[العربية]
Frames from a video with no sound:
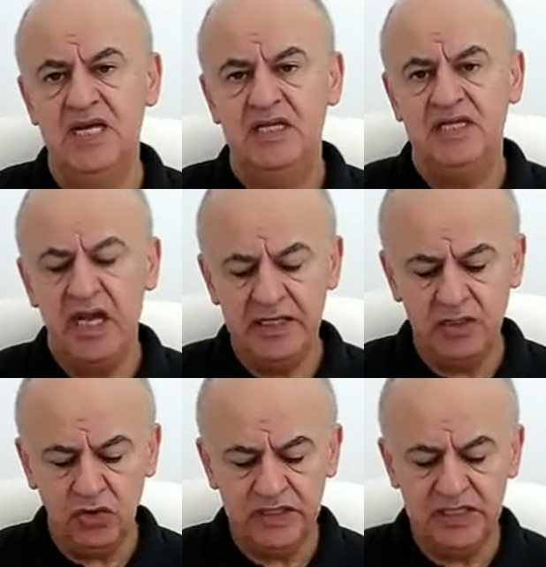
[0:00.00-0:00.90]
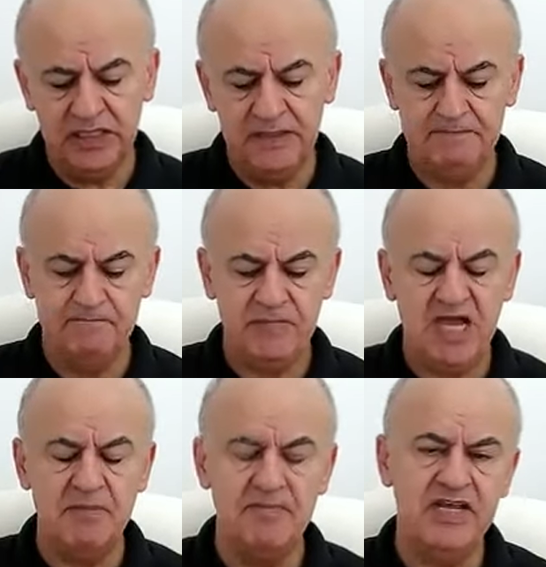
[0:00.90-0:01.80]
يعني أعطي
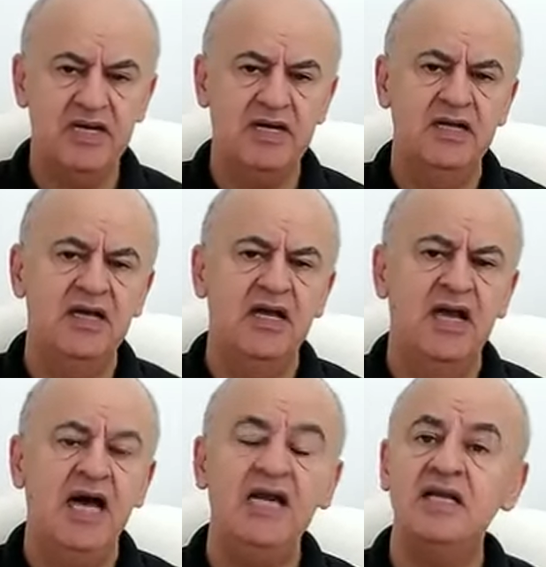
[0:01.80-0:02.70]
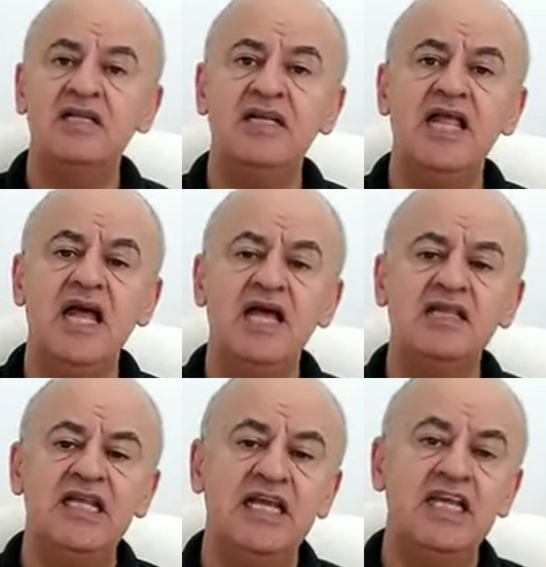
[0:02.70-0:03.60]
أمثلة
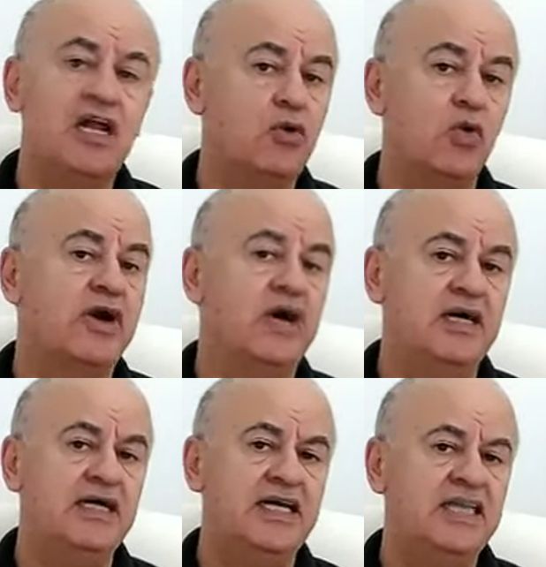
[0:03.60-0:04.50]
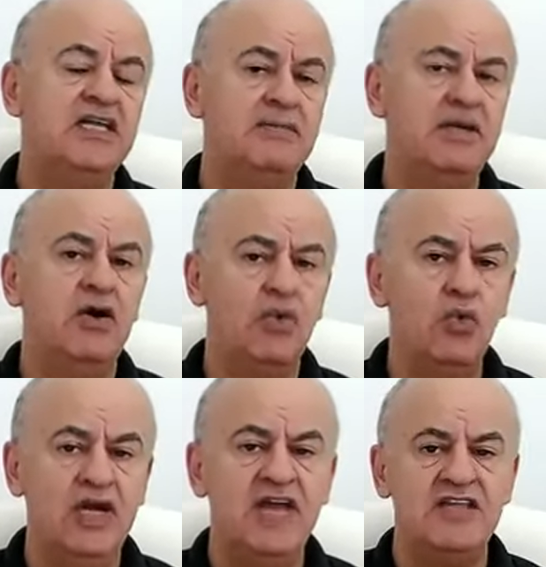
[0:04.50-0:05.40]
الارتداد إلى الوراء عندما
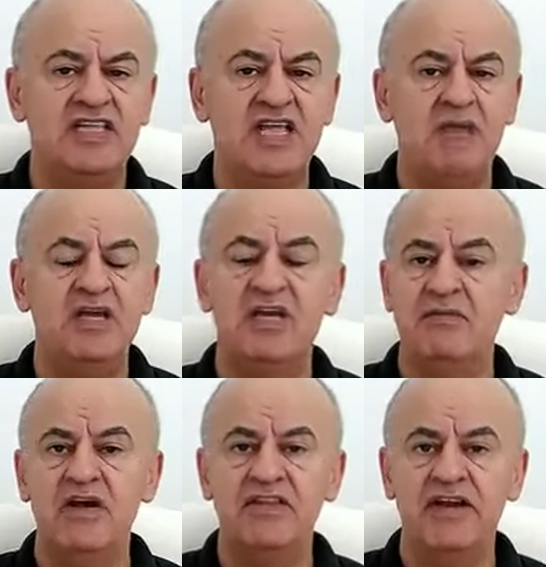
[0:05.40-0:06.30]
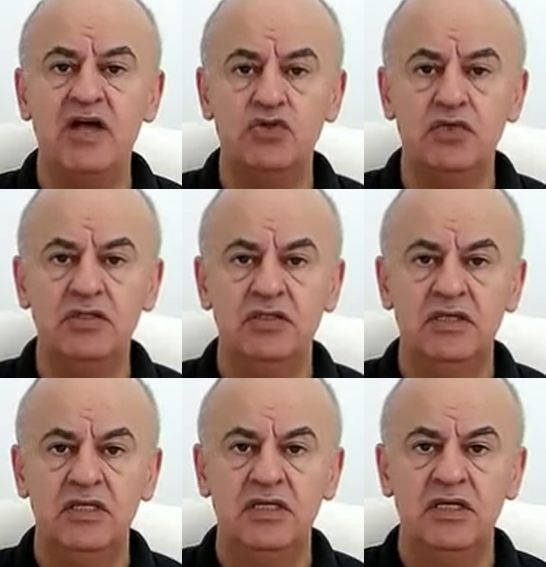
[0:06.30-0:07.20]
نقول هذا التعبير ماذا نقصد؟
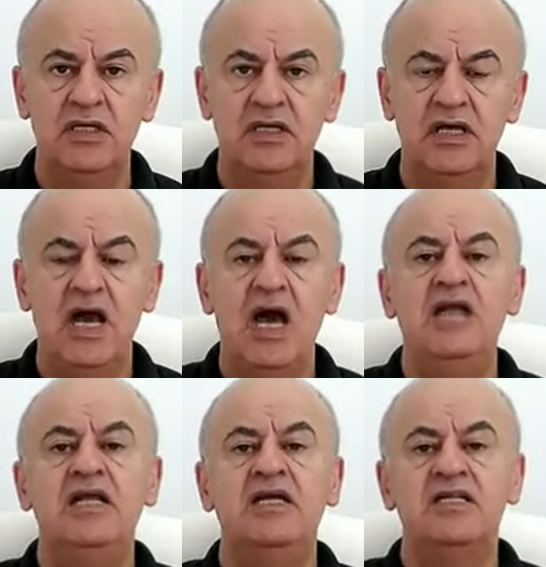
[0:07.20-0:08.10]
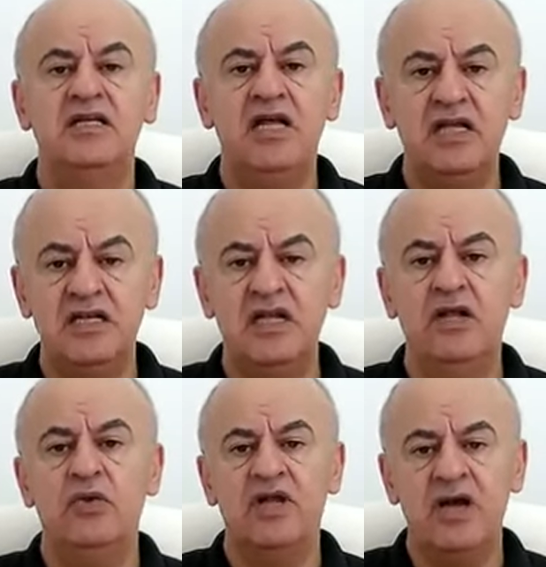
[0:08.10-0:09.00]
الارتداد الى
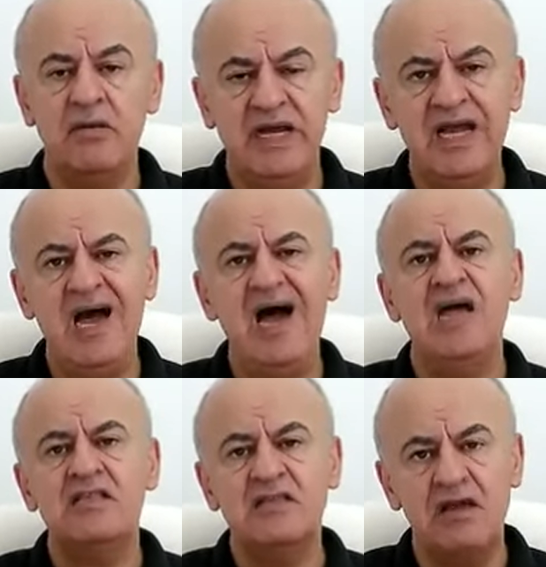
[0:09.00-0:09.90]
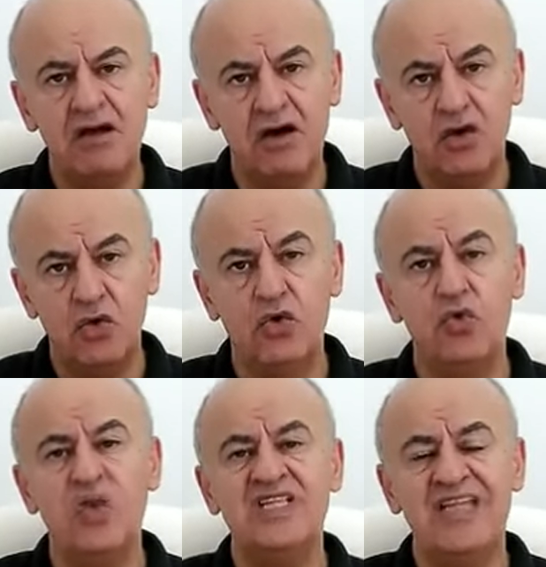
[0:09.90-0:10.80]
الوراء معناه التقهقر
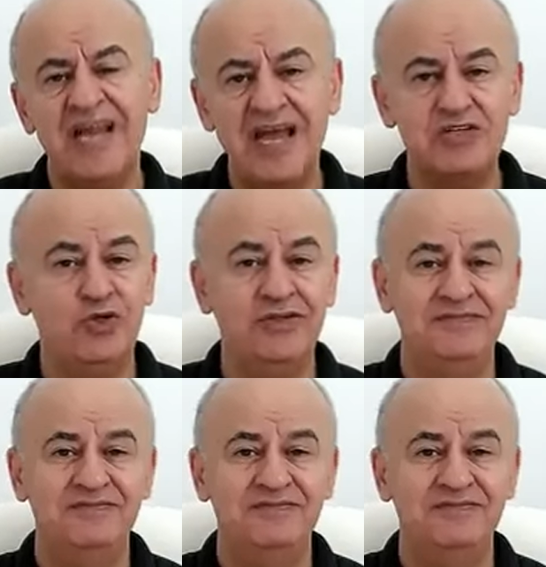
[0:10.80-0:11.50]
والتراجع